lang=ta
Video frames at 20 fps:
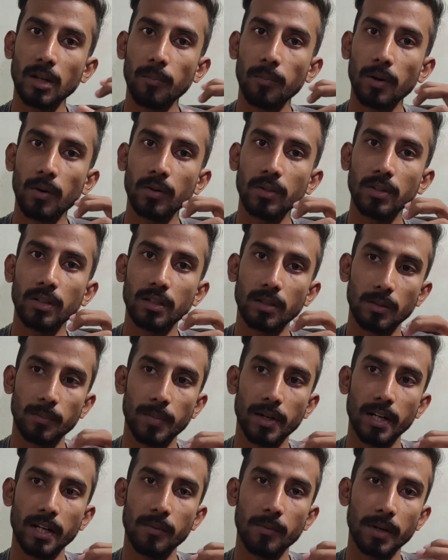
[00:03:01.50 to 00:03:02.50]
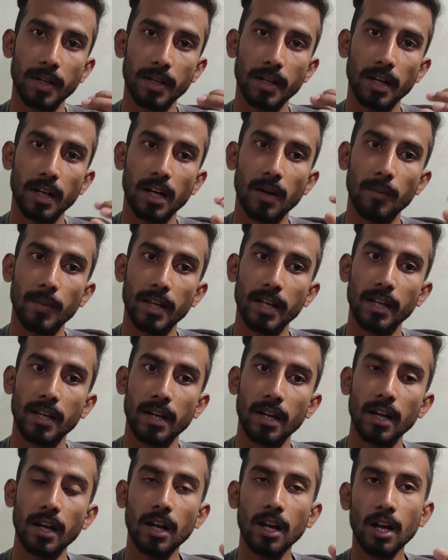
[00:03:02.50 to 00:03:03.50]
வந்து தப்பாக வந்து ப்ரிடிக்ட் பண்ணியிருக்காங்க
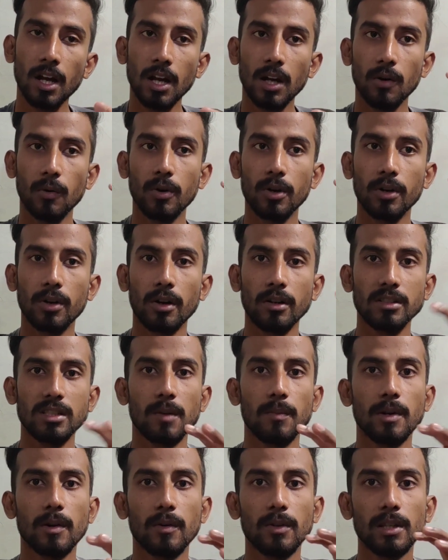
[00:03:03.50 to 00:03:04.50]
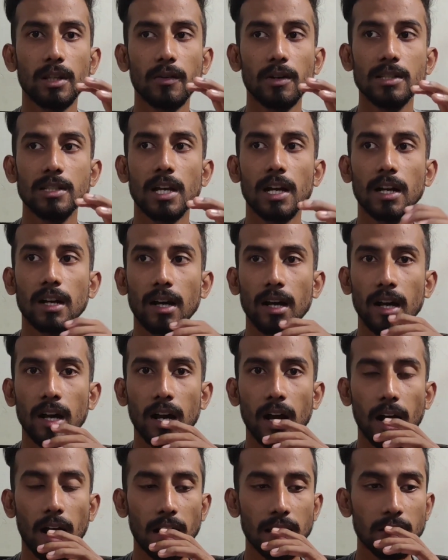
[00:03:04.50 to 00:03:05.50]
அப்படிங்கிற ஒரு கான்செப்டை வந்து வச்சாங்க
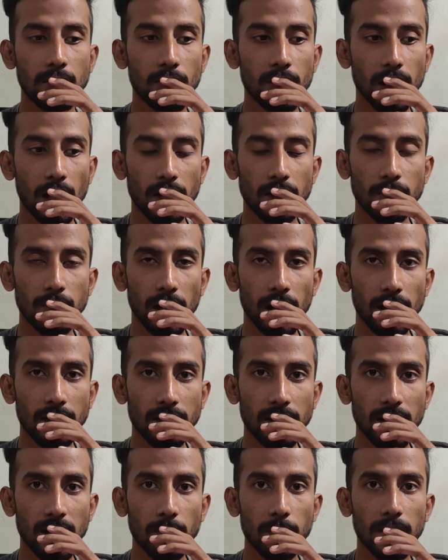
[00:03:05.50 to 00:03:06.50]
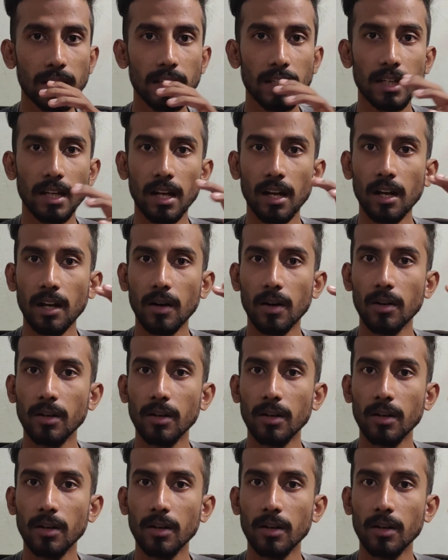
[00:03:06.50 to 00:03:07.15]
அது அது அதனால் பார்த்திங்கன்னா